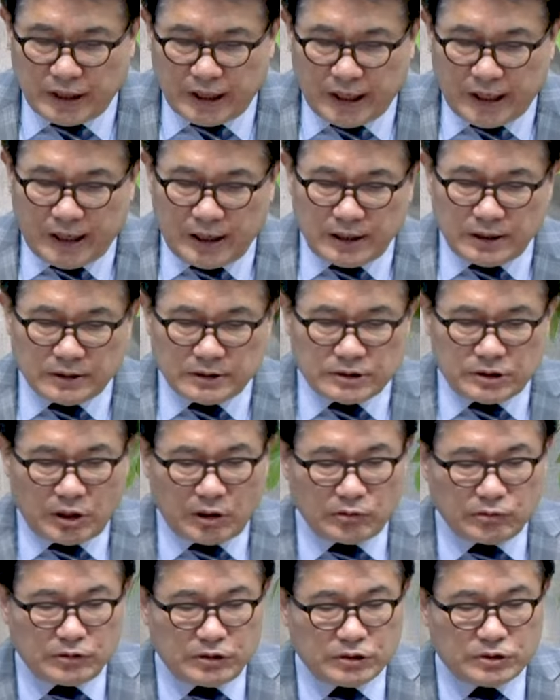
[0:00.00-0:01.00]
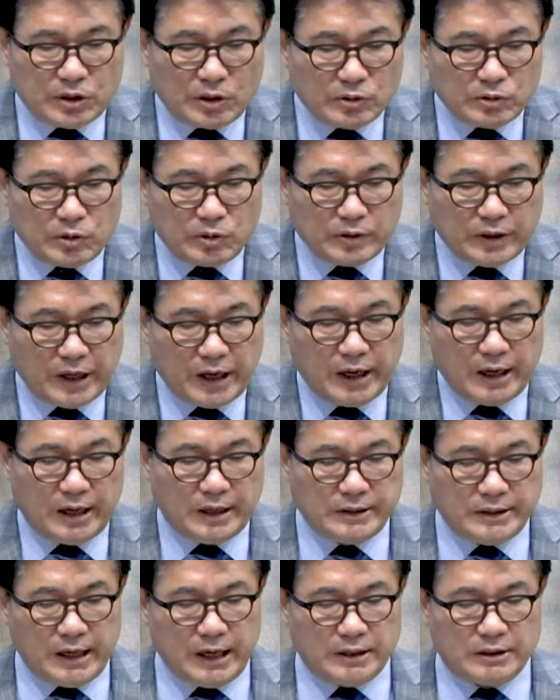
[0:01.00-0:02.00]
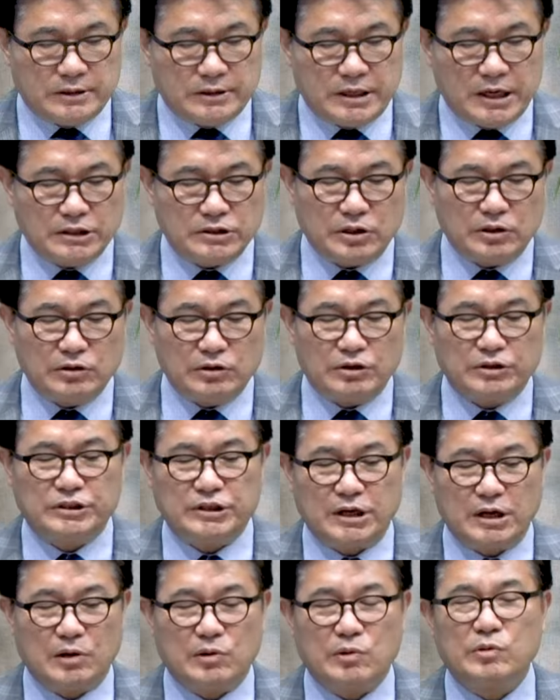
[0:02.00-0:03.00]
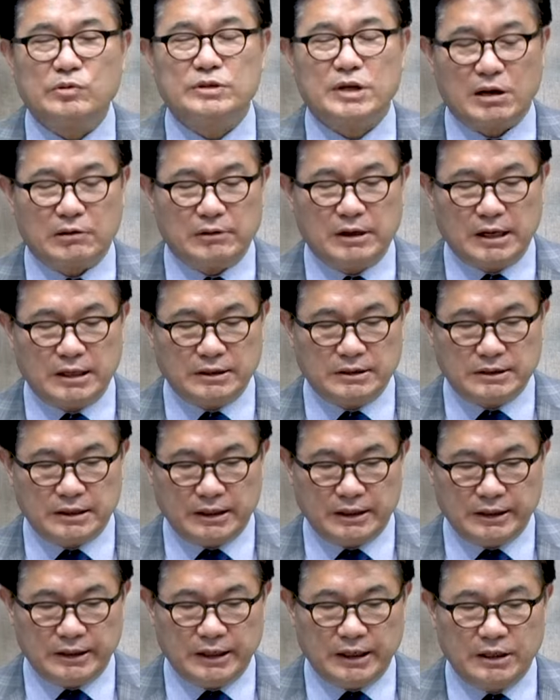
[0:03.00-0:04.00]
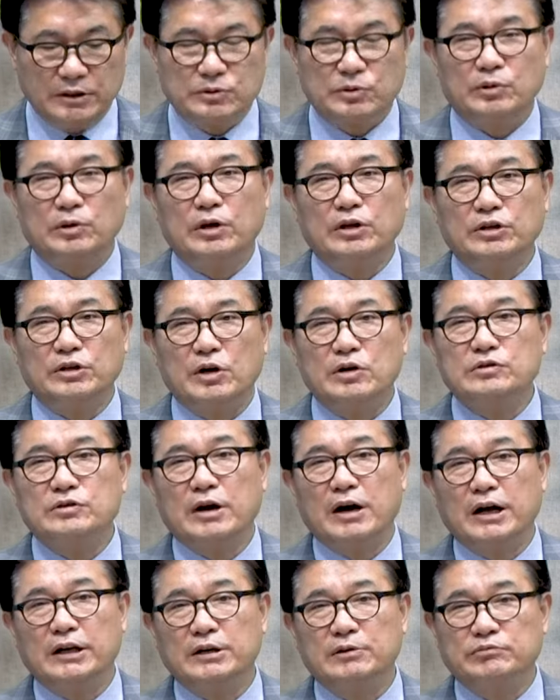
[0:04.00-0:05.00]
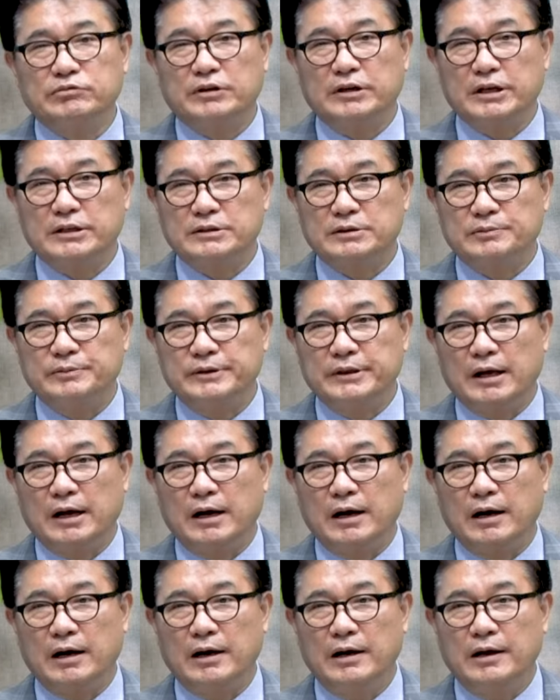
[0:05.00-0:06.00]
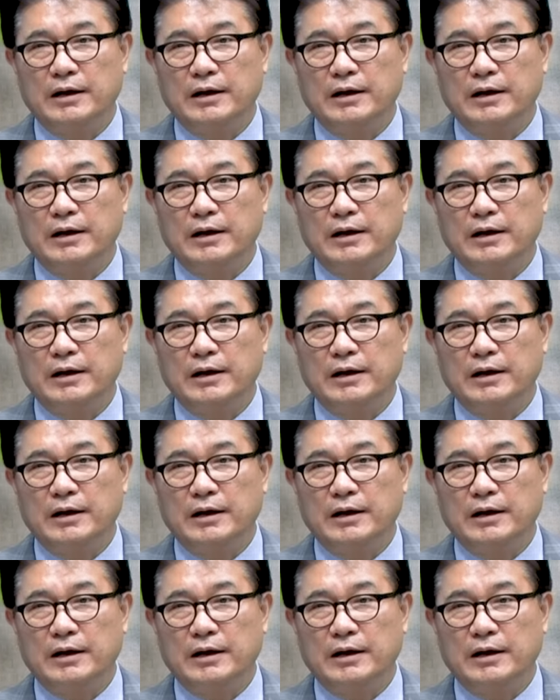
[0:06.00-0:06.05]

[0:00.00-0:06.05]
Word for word: 서울 정동의 옛 제정 러시아 공사관 자리에 소련 영사관이 부활했습니다.